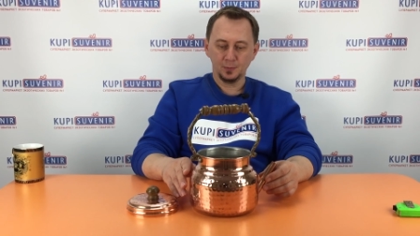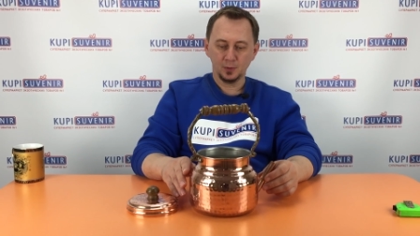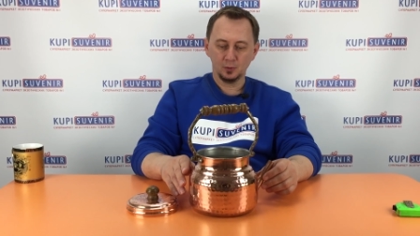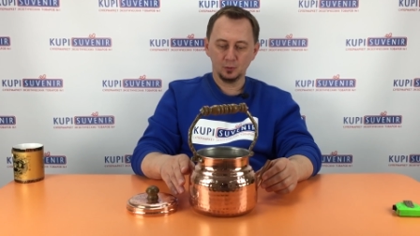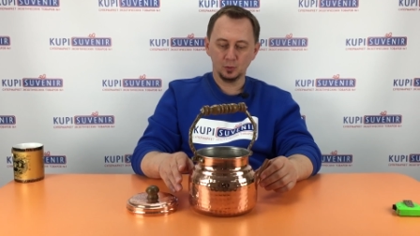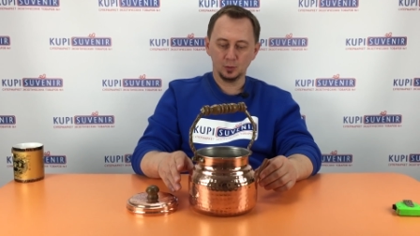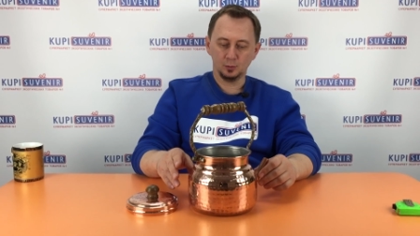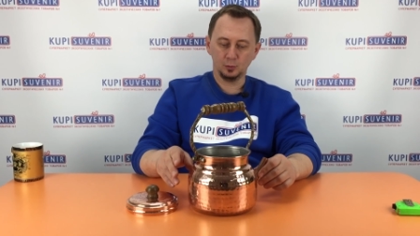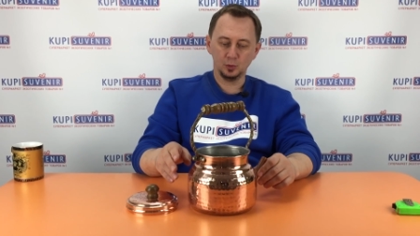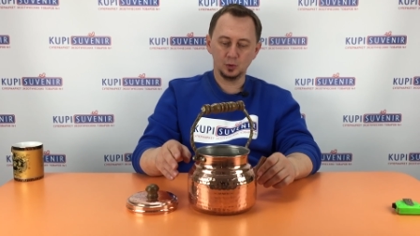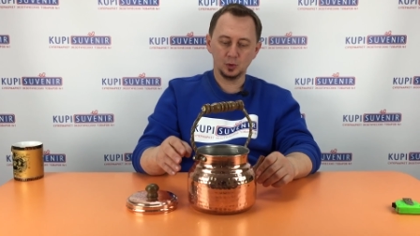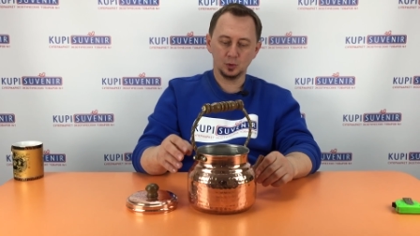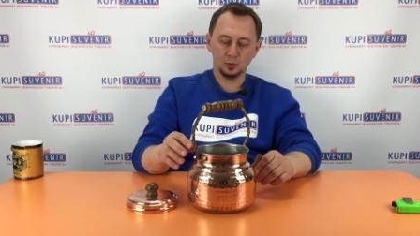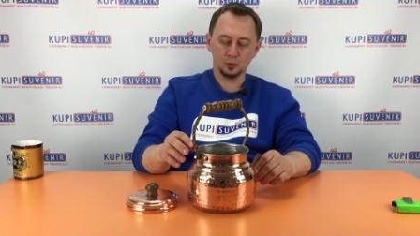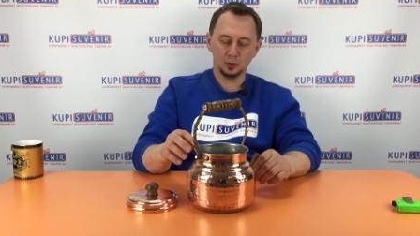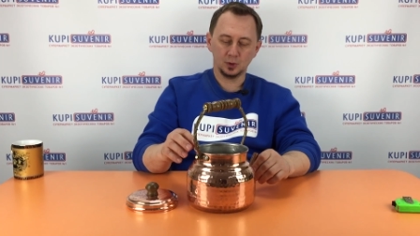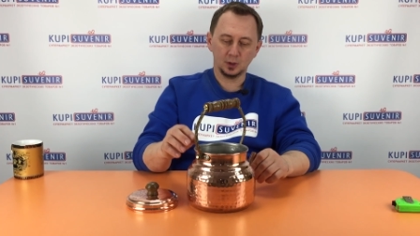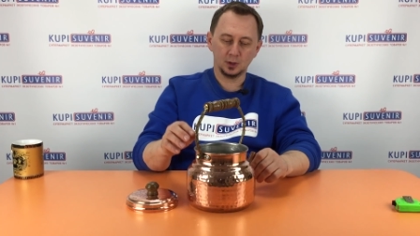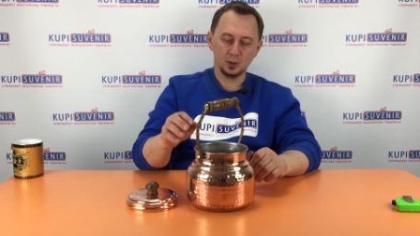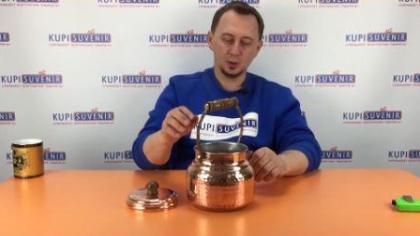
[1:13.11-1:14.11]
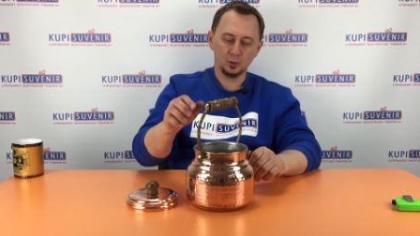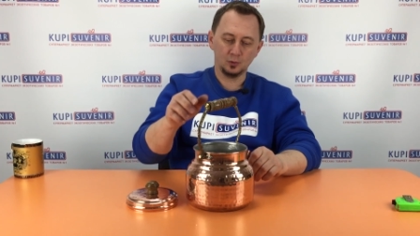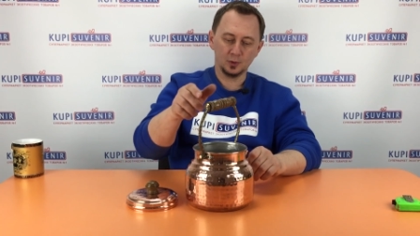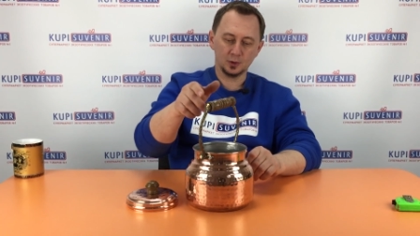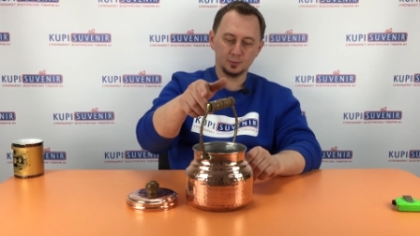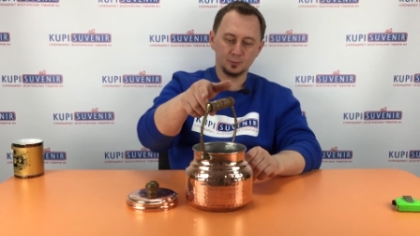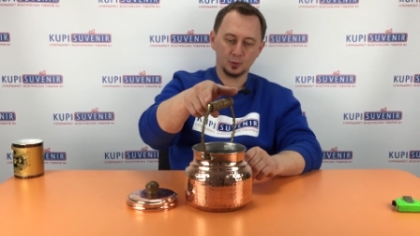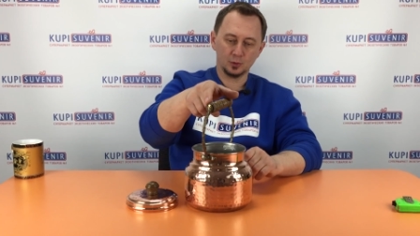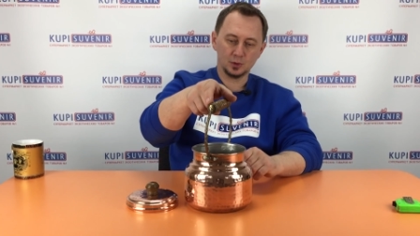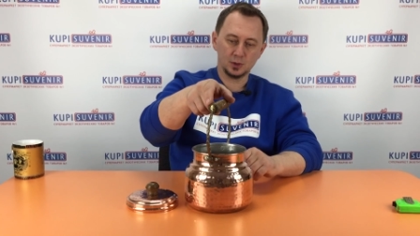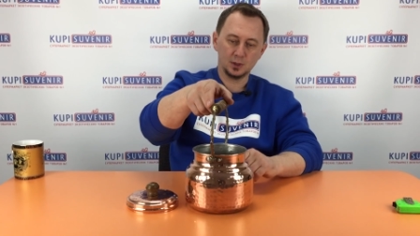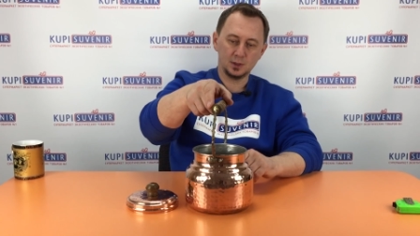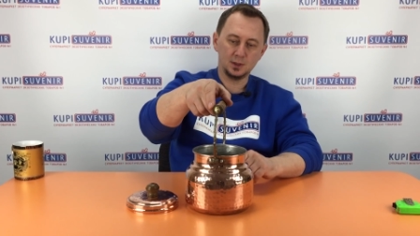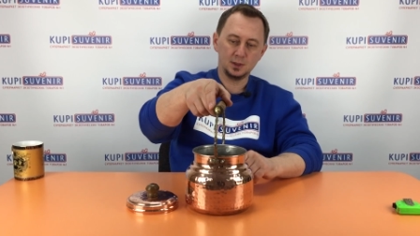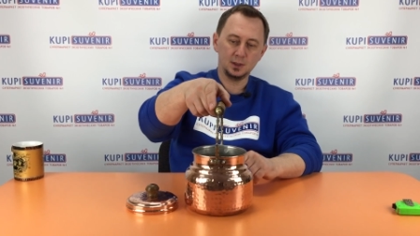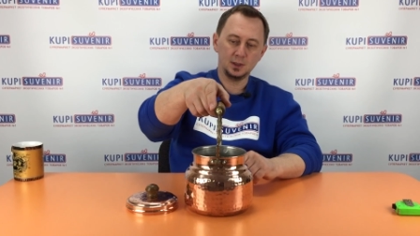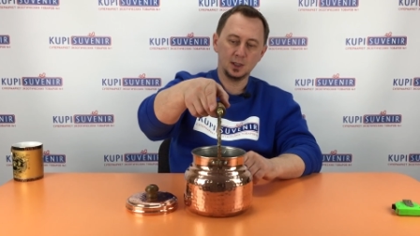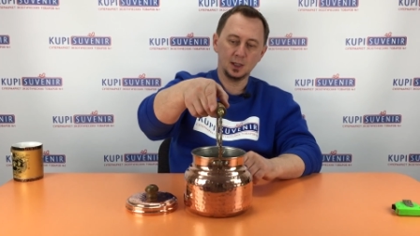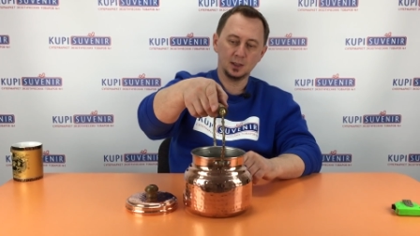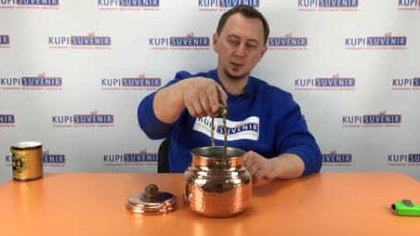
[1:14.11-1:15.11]
Вот будет он тогда у вас просто
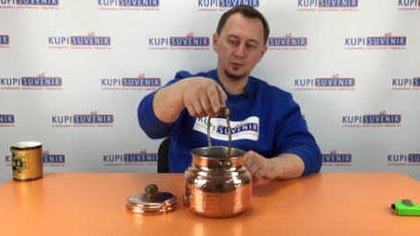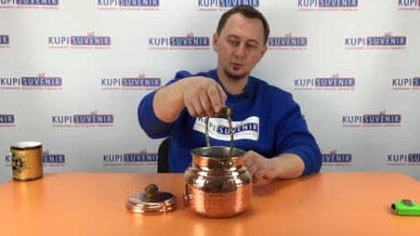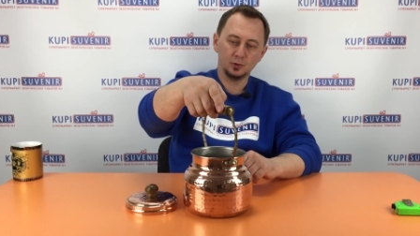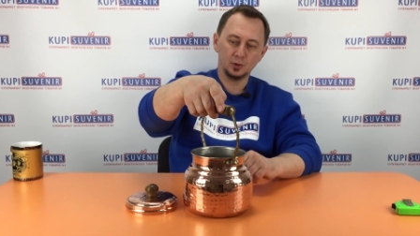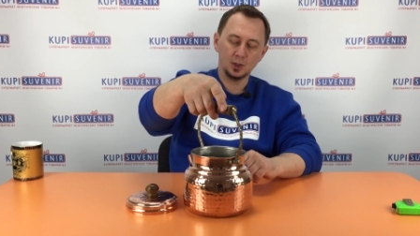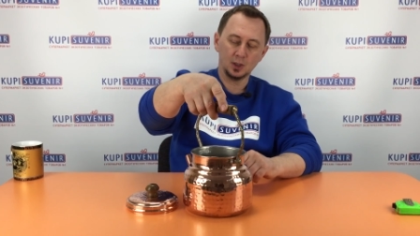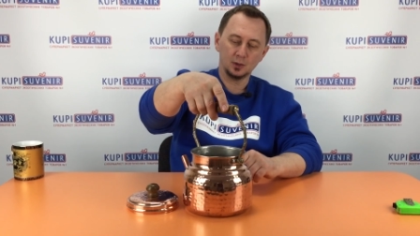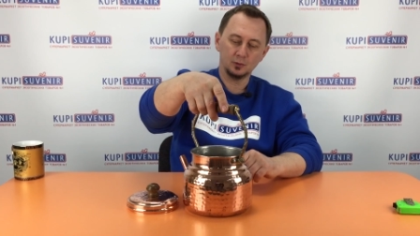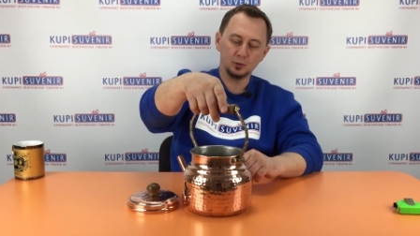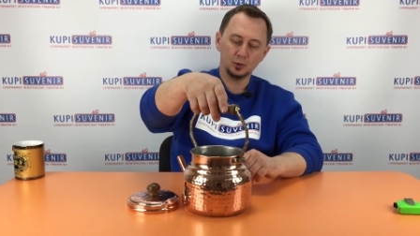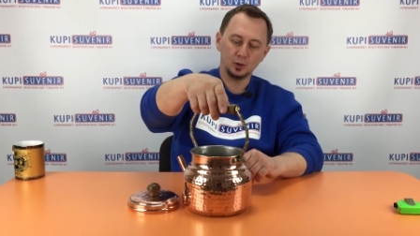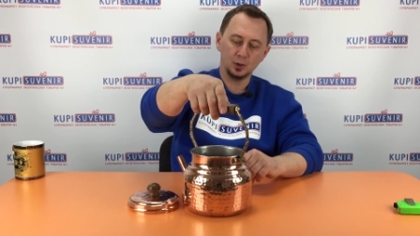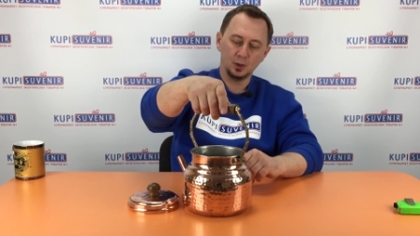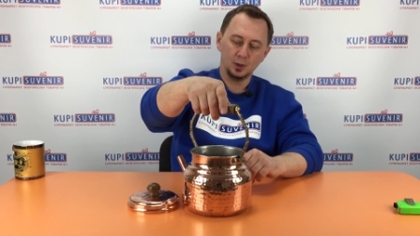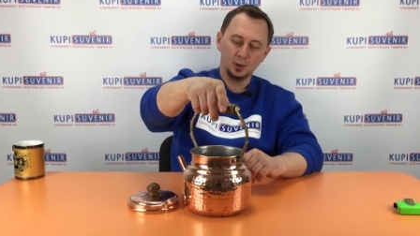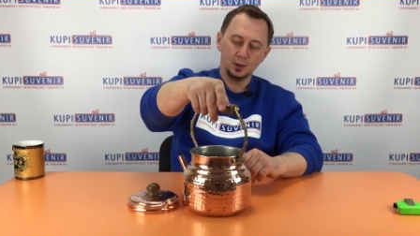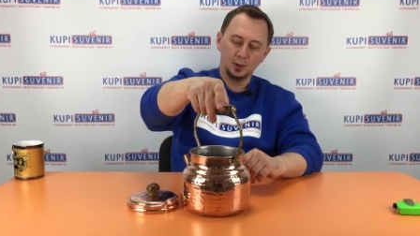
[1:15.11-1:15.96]
сиять вот так вот.